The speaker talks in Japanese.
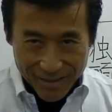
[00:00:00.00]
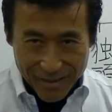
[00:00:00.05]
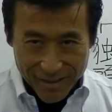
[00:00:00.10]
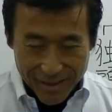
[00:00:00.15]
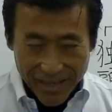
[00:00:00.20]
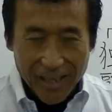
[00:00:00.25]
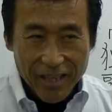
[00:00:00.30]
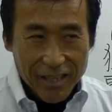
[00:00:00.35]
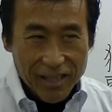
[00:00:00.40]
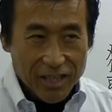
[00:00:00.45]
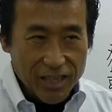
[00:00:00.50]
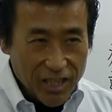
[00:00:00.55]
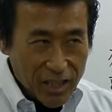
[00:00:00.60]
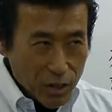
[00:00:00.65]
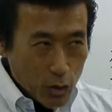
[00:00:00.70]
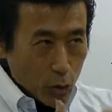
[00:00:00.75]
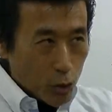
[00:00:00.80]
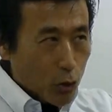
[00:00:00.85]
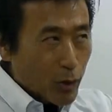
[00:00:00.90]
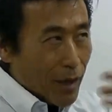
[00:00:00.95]
ね、いい
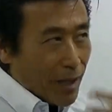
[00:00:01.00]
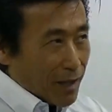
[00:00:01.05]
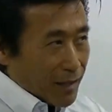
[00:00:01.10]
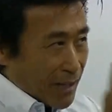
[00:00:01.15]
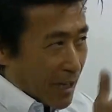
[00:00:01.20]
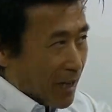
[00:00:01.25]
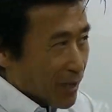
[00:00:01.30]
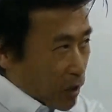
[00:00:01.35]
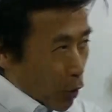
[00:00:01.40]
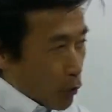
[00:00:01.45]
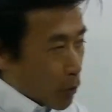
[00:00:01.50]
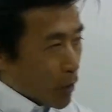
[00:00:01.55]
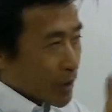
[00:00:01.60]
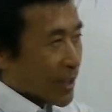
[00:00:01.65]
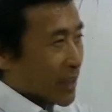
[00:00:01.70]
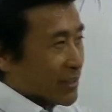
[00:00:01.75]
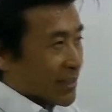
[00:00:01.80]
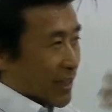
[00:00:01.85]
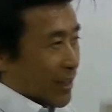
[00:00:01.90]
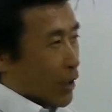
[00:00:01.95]
ことは何か思い出
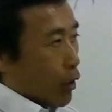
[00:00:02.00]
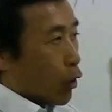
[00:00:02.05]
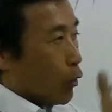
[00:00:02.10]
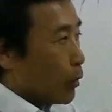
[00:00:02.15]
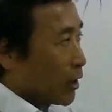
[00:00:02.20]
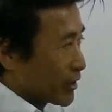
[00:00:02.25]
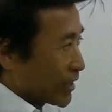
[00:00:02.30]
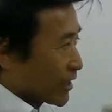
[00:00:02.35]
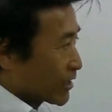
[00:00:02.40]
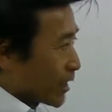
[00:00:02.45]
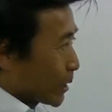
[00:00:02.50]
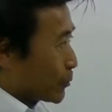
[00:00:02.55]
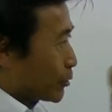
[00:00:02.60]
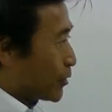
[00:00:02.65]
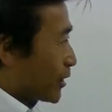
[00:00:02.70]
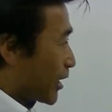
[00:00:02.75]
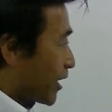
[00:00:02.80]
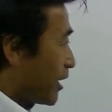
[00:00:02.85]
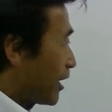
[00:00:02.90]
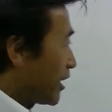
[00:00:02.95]
したらね思い出した分
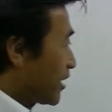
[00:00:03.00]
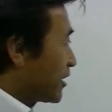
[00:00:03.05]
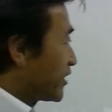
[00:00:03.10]
だけ